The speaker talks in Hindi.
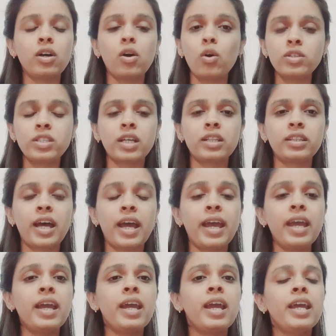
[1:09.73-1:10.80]
हो सकता
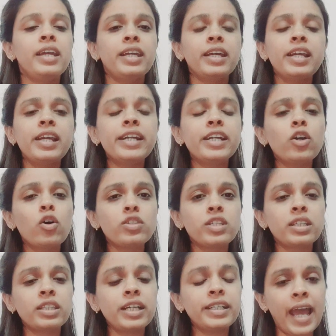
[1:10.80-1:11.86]
है ये रिलेटेड हो
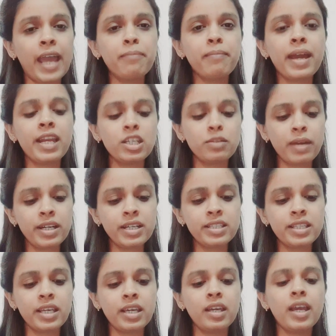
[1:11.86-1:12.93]
सकती है टाइम मैनेजमेंट
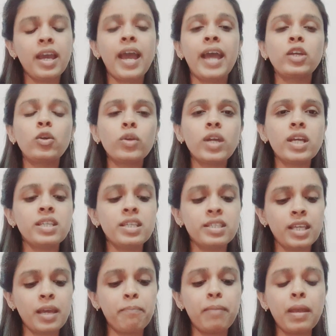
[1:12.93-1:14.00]
से एक्यूरेसी
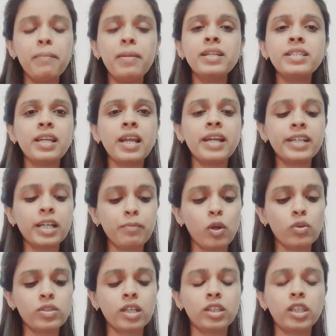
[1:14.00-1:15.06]
से पेमेंट से रिलेटेड भी
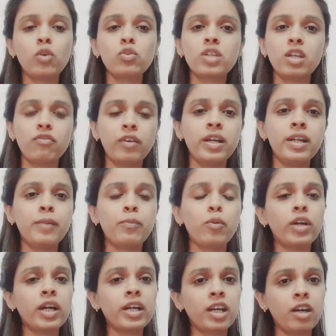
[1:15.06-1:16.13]
हो सकती है कुछ रिफंड
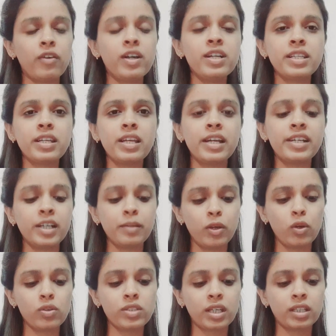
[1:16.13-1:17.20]
प्रोडक्ट रिफंड से रिलेटेड
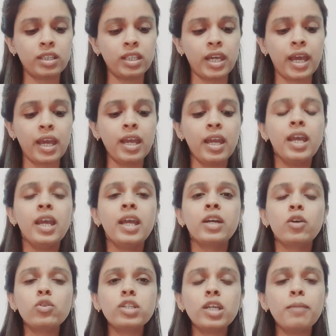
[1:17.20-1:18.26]
भी हो सकती है
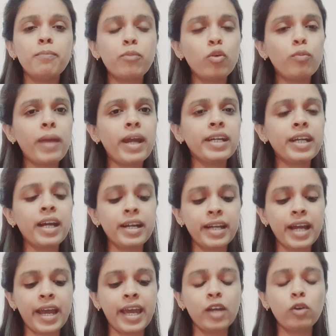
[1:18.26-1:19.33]
कुछ इम्प्रूवमेंट
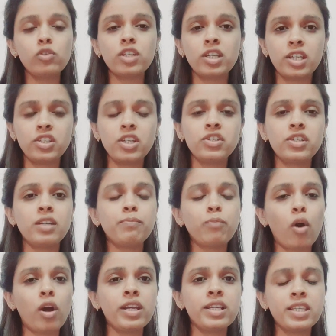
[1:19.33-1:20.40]
करना है कुछ सजेशन
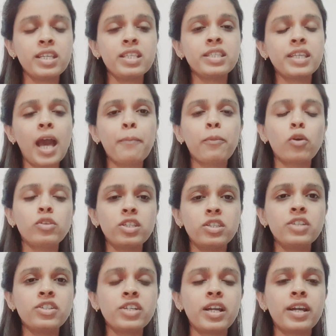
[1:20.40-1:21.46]
पॉलिसीज़ क्या
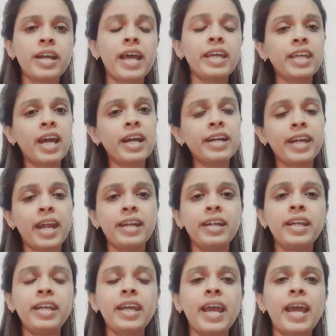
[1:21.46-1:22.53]
प्रोसीजर चल रहा है क्या
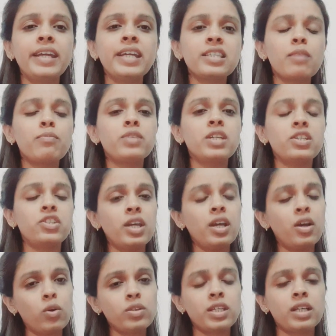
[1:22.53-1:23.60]
ट्रेंडी है ये सब
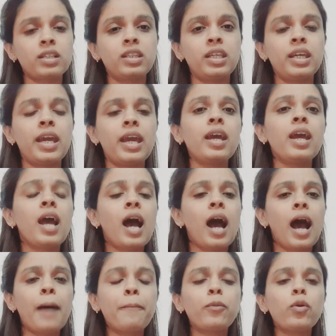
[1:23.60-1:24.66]
चीज़ें हो हो सकती हैं
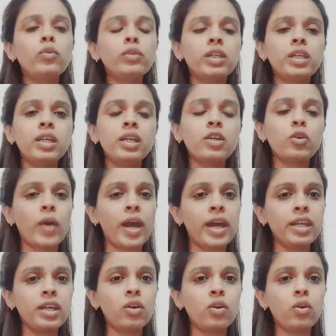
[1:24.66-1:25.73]
आपको उनकी
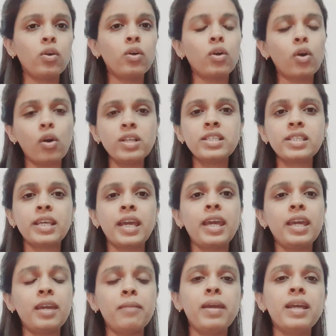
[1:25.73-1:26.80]
क्वेरी को कॉल से
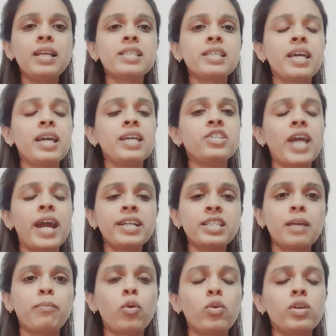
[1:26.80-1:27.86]
ईमेल से चैट
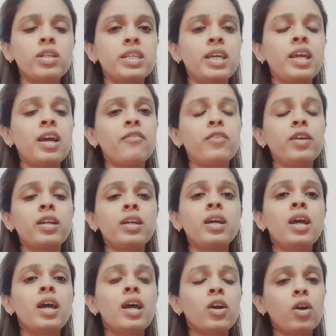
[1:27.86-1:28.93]
सपोर्ट से या फिर
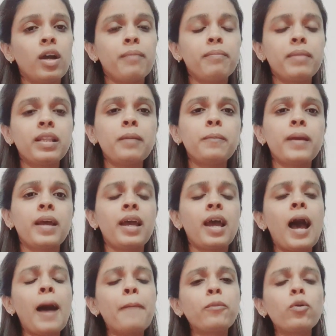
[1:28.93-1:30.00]
मतलब
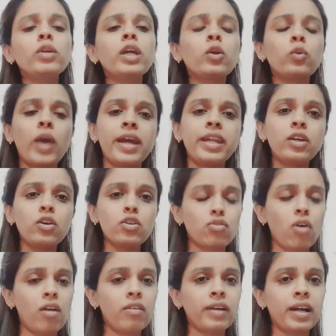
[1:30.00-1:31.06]
आपको उनकी क्वेरी को
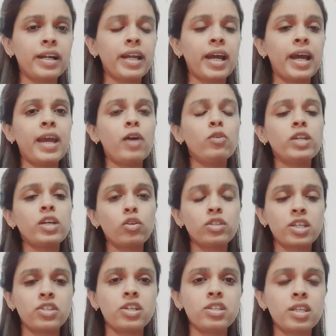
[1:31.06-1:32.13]
सॉल्व करना है उन्हें कोई
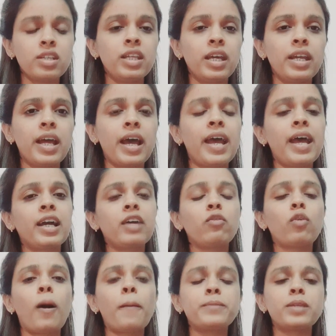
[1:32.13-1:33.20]
सजेशन देना है अगर
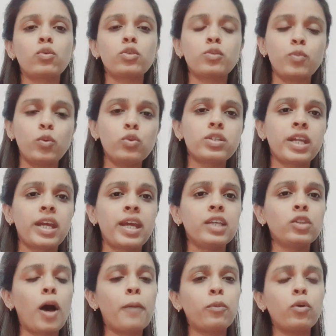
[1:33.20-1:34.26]
वो आपसे कुछ पूछ रहे
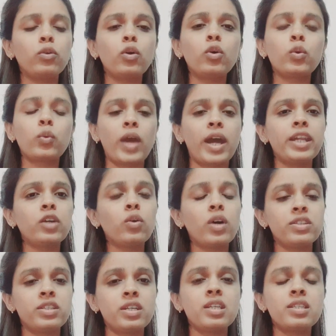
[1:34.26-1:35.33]
हैं तो आपको उनको क्वेरी को
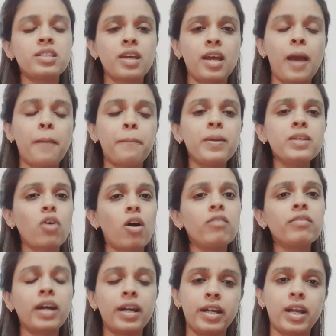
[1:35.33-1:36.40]
अच्छे से यहाँ पे
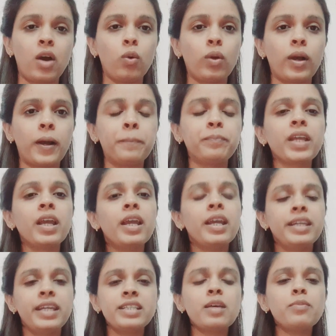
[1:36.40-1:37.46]
सॉल्व करना होगा
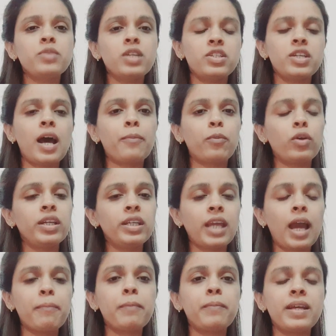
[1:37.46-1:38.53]
ये सब चीज़ें आपको
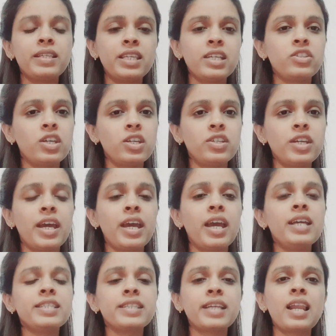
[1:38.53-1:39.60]
इनके यहाँ पे बेसिक चीज़ें
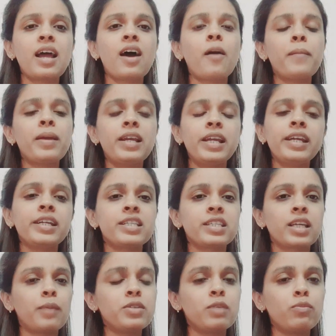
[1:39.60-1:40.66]
हैं इसके अलावा मैं लिंक
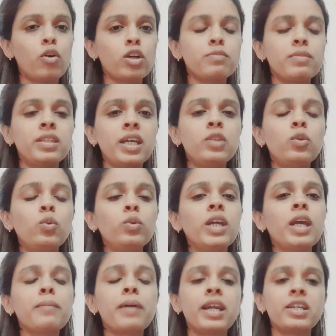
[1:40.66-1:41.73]
डिस्क्रिप्शन बॉक्स में दे
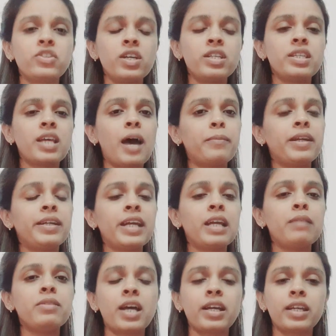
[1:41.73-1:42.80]
दूंगी एक बार अच्छे से आप
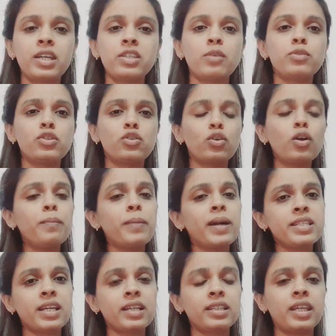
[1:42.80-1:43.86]
डिटेल में जाकर इन सब चीज़ों को
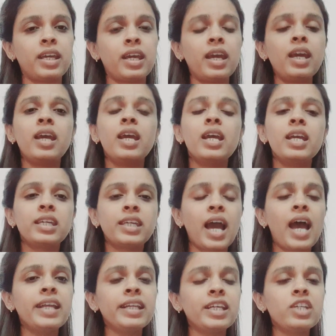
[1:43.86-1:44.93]
पढ़ सकते हैं
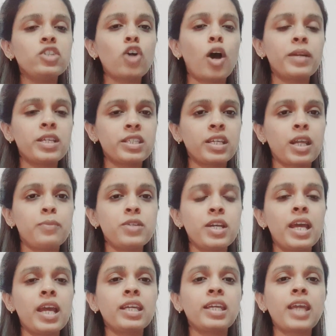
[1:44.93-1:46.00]
क्या इनकी जॉब
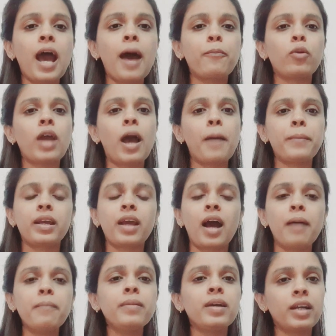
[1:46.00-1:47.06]
डिस्क्रिप्शन है क्या आपको यहाँ पे
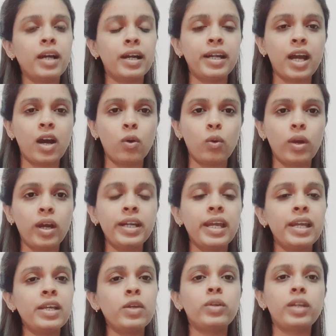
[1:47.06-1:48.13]
काम करना होगा
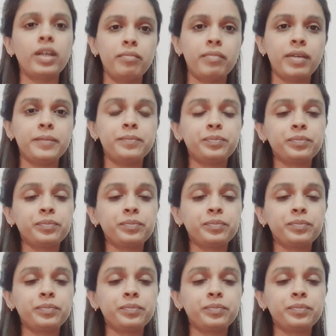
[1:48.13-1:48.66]
डेली रूटीन में